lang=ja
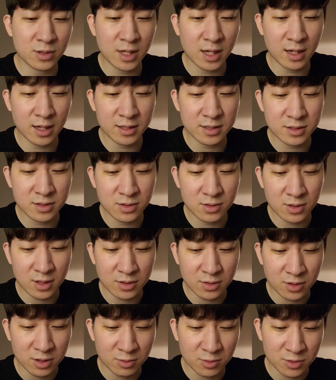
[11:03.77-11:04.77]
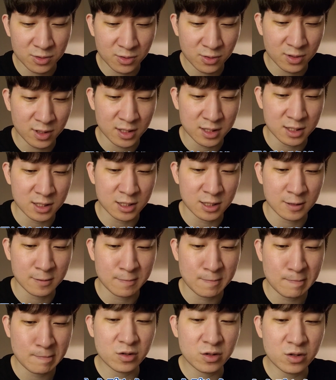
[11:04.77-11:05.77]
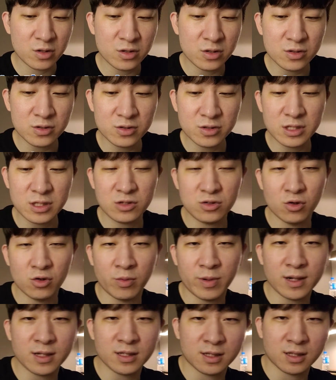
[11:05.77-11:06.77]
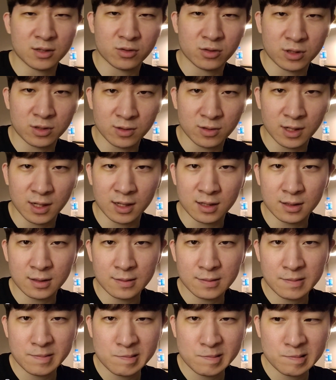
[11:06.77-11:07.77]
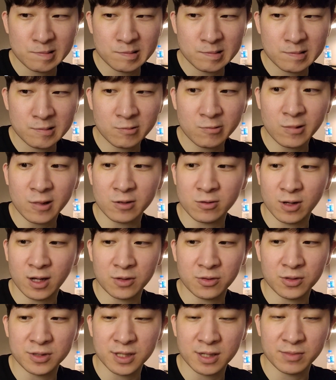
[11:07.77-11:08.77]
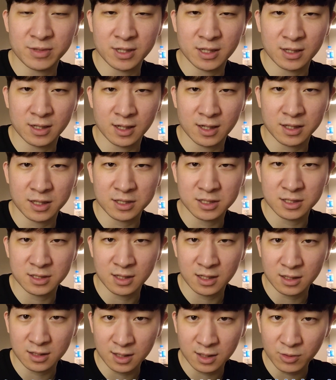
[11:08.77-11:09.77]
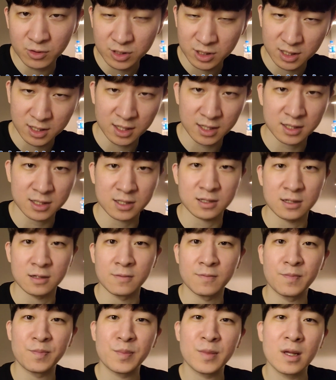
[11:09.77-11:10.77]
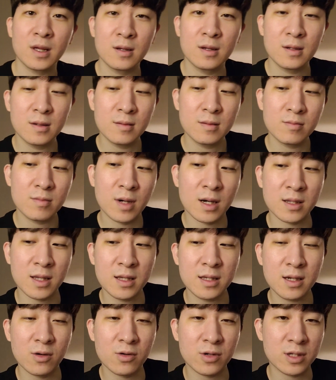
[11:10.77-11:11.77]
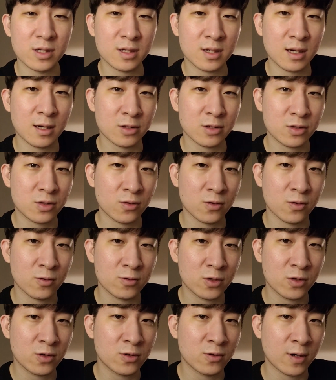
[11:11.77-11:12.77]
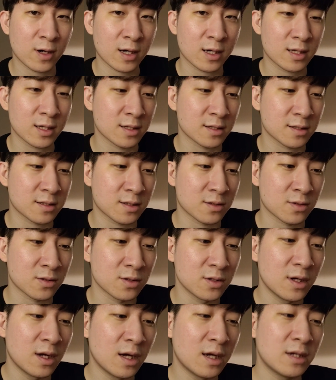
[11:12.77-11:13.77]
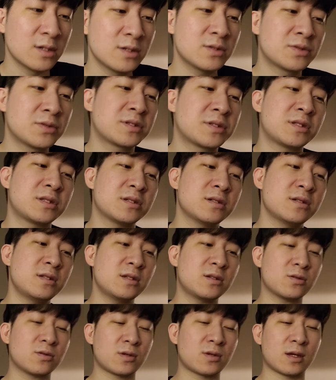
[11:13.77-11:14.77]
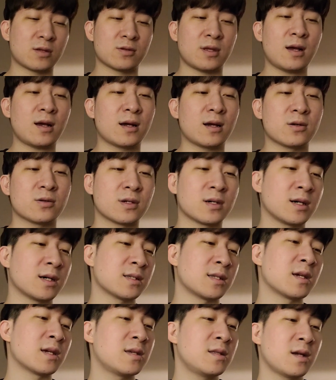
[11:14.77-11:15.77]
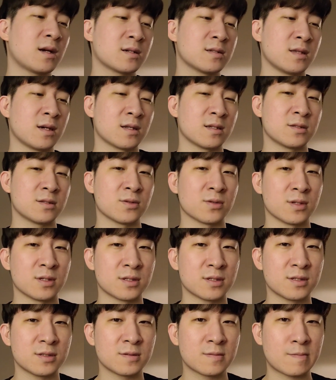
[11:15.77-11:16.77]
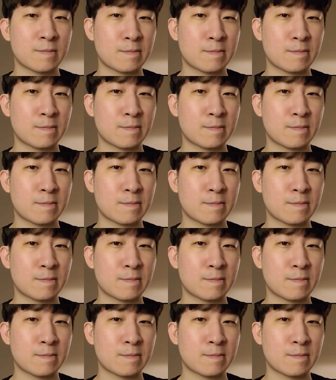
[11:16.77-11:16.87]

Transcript: 談が必要な時もそうだし、急に呼ばれた時とか、今回の加藤さんみたいな形になるかもしれないし、まあ何が起きるかはちょっとよくわからないですけど、普通にちょっとあの仲良くができなくなりそうです。